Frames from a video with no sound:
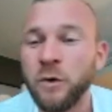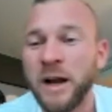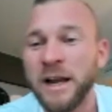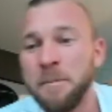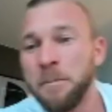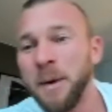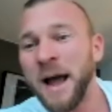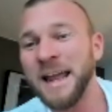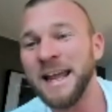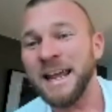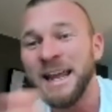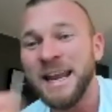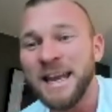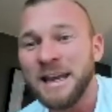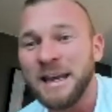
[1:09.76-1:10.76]
du eine
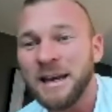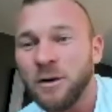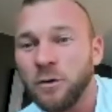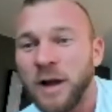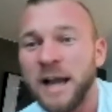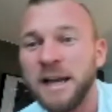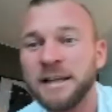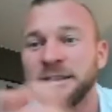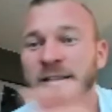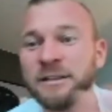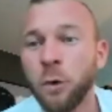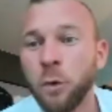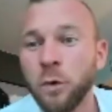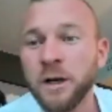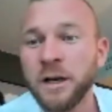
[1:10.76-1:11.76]
Buy-in und eine
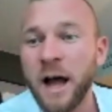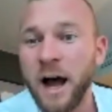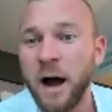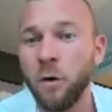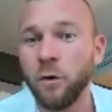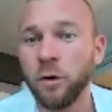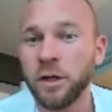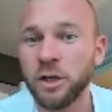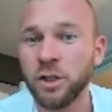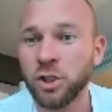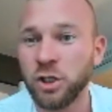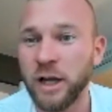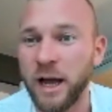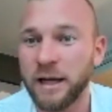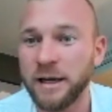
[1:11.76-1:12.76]

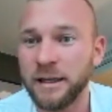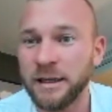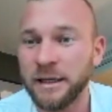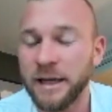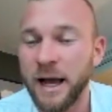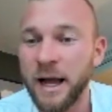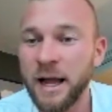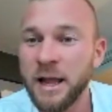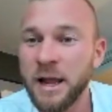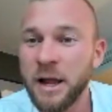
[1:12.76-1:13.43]
Sold-out-Strategie. Ja?